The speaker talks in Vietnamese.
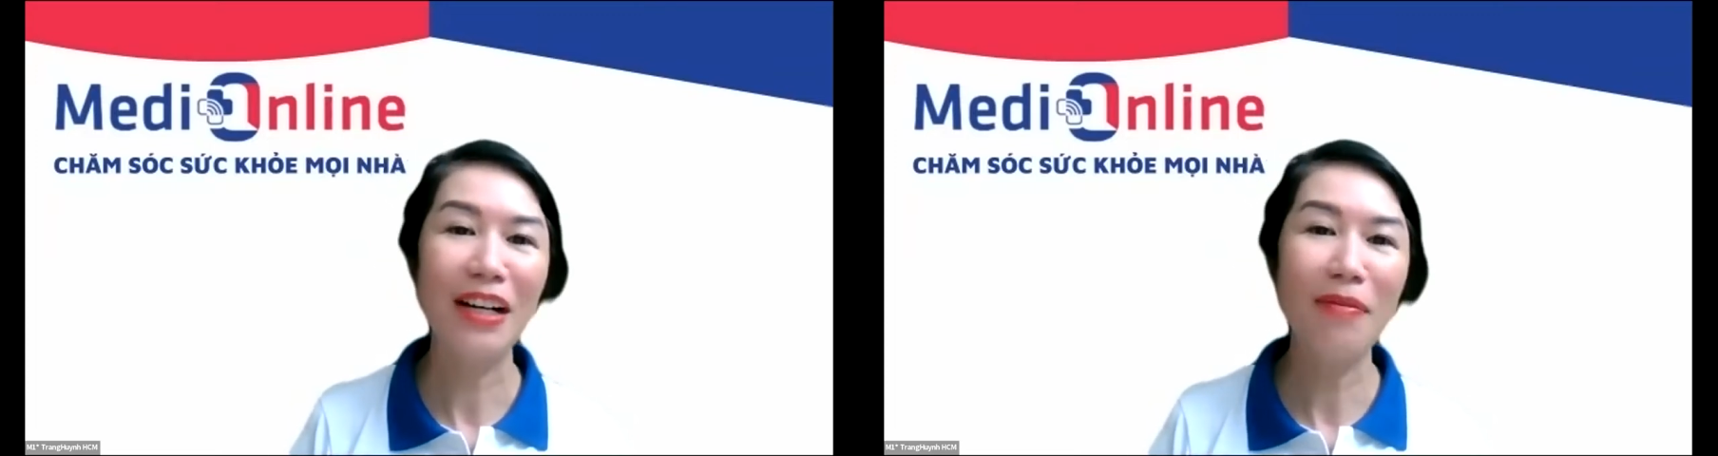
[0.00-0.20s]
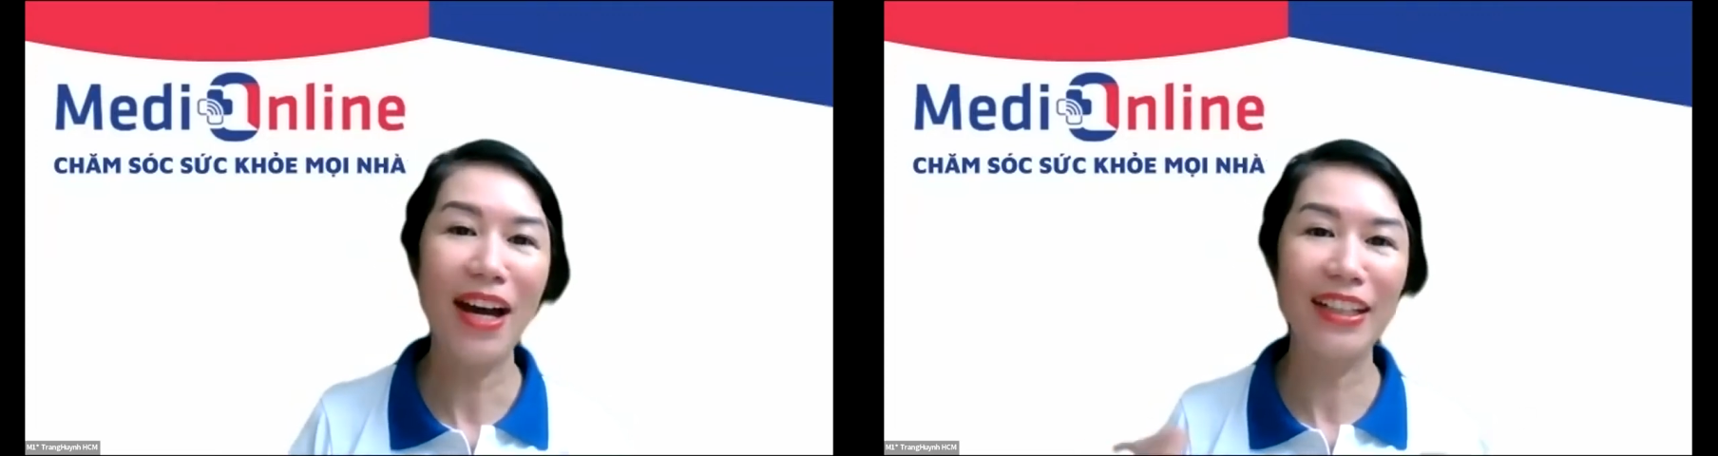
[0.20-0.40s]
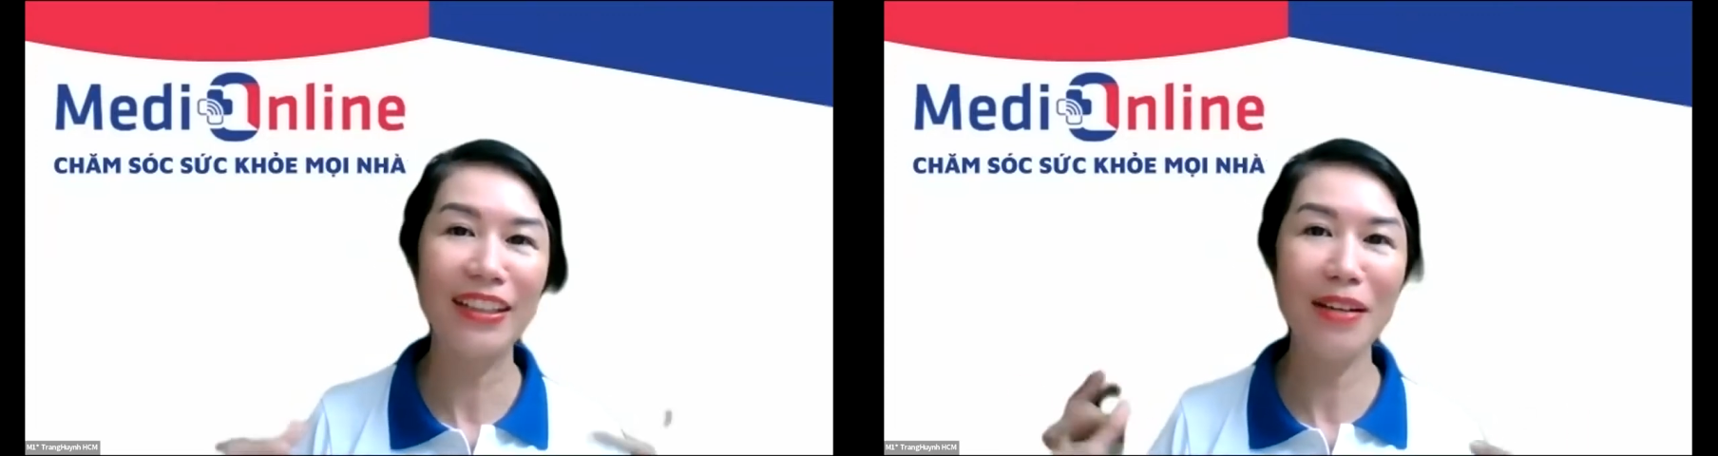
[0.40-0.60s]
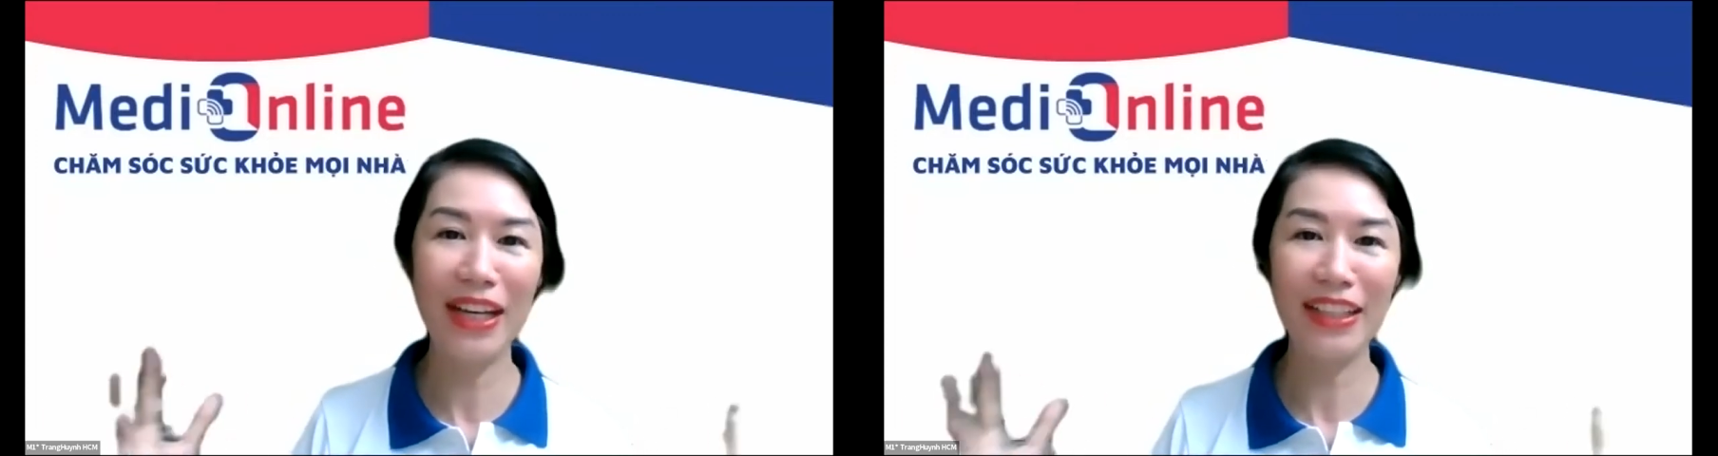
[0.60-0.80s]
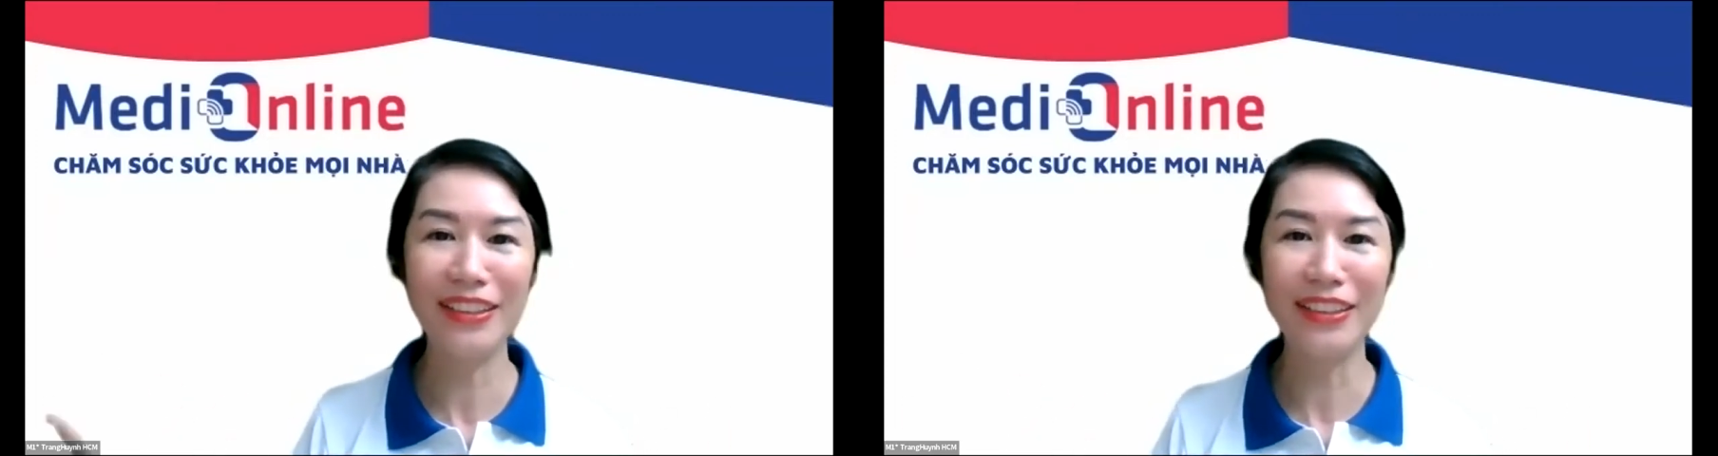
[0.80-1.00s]
các bạn
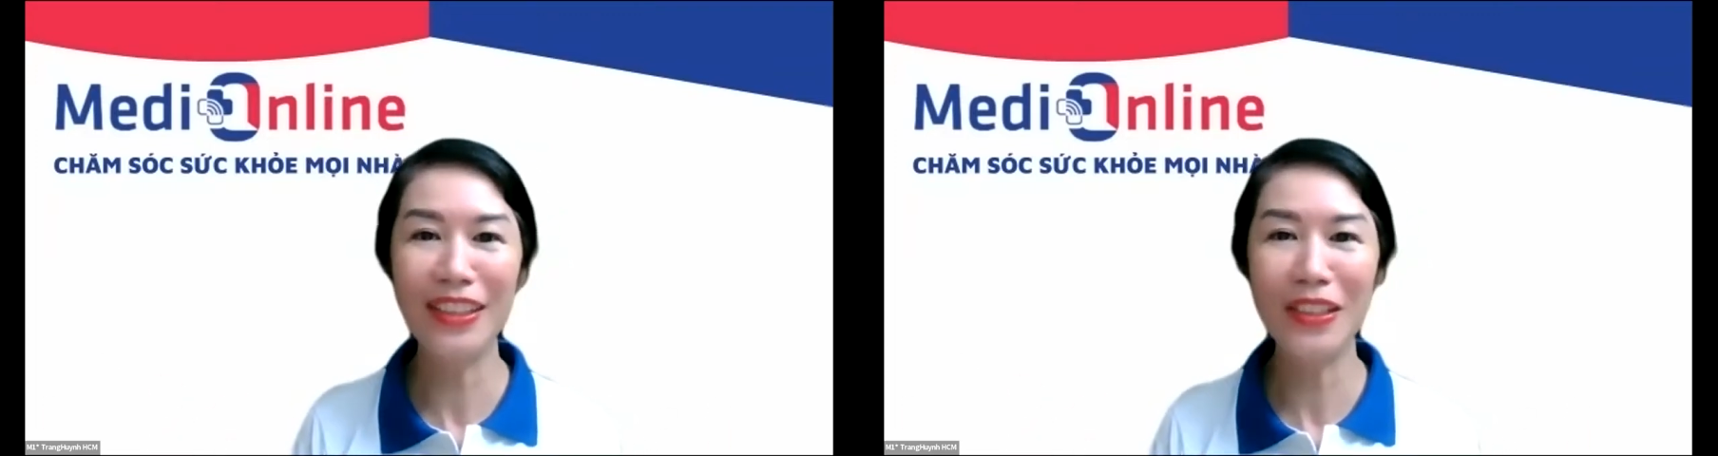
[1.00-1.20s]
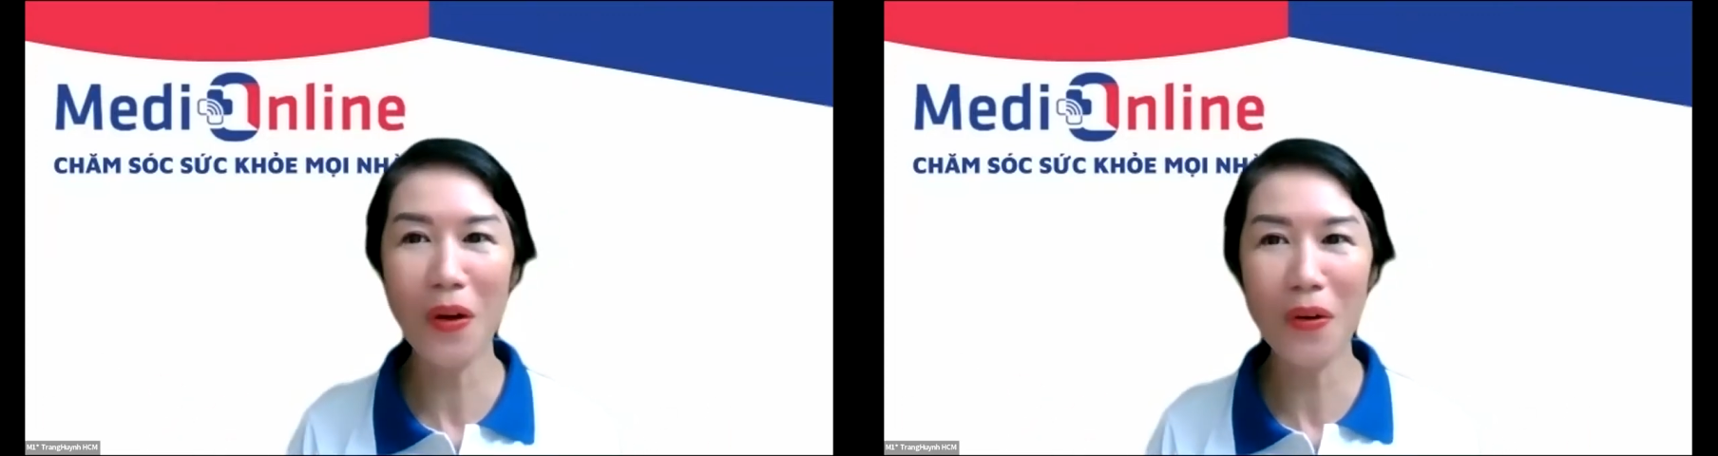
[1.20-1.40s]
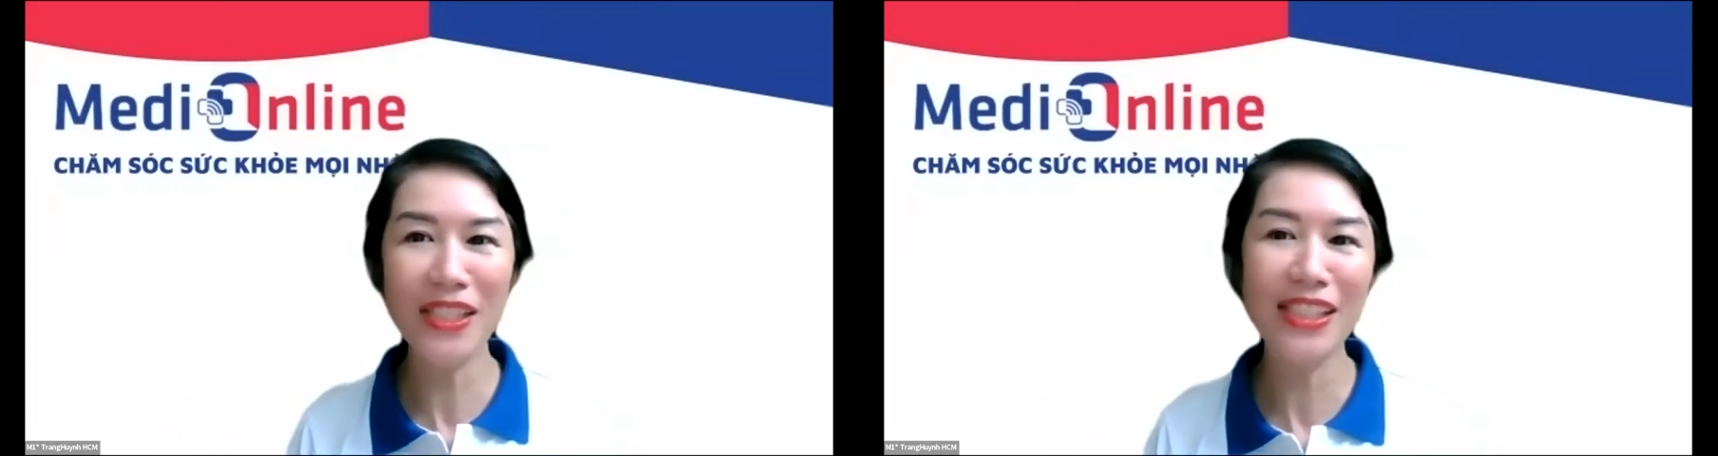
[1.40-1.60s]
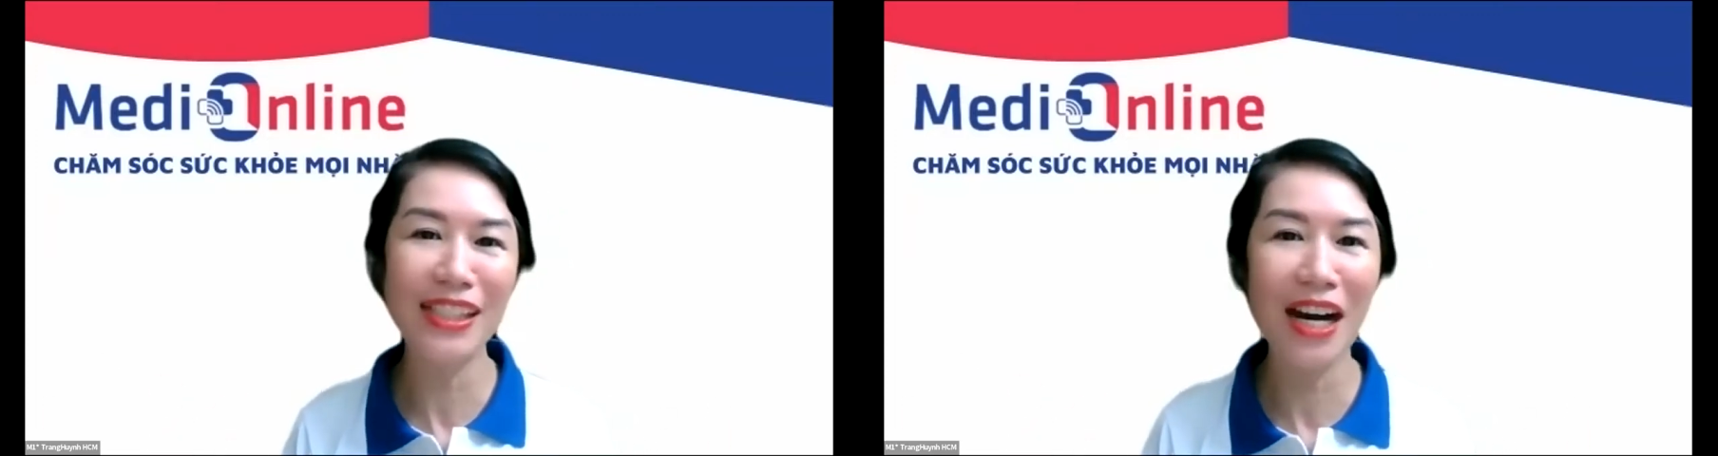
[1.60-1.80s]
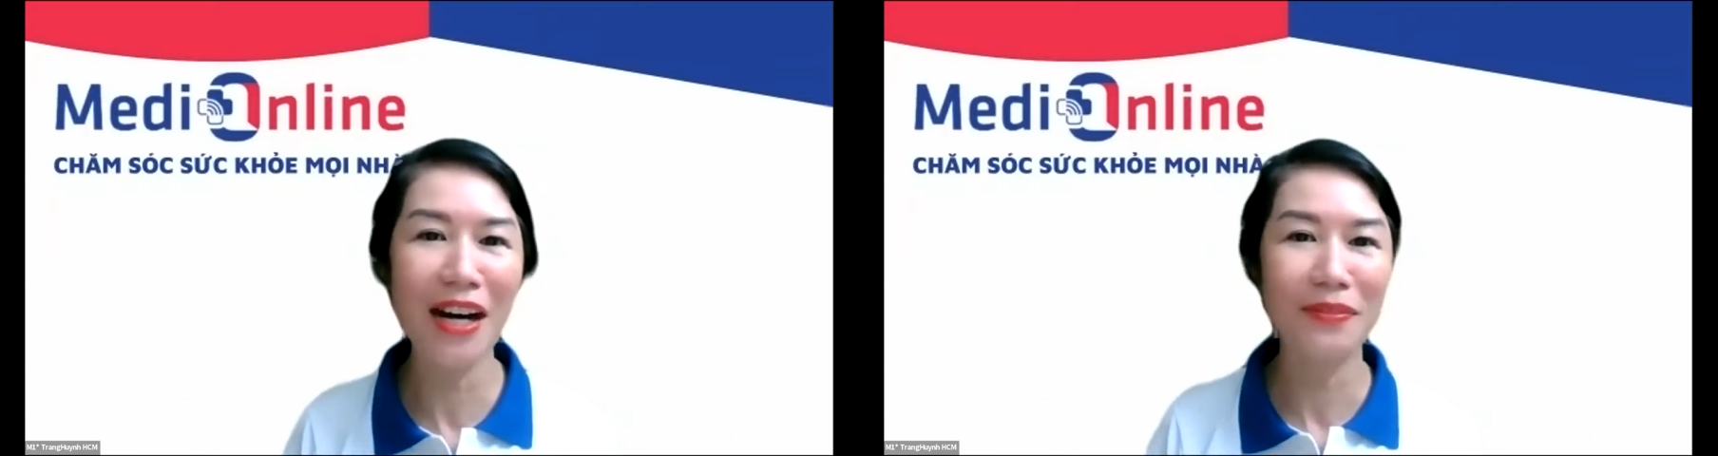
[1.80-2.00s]
có bị ảnh hưởng tới yếu tố môi
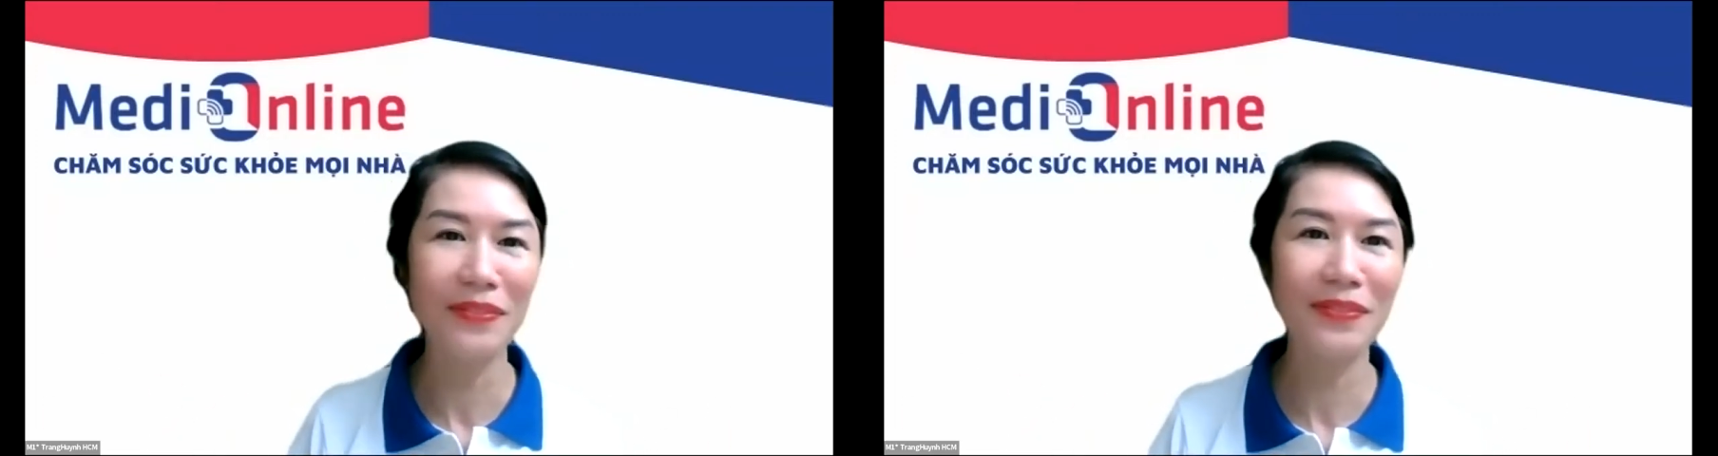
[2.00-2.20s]
trường không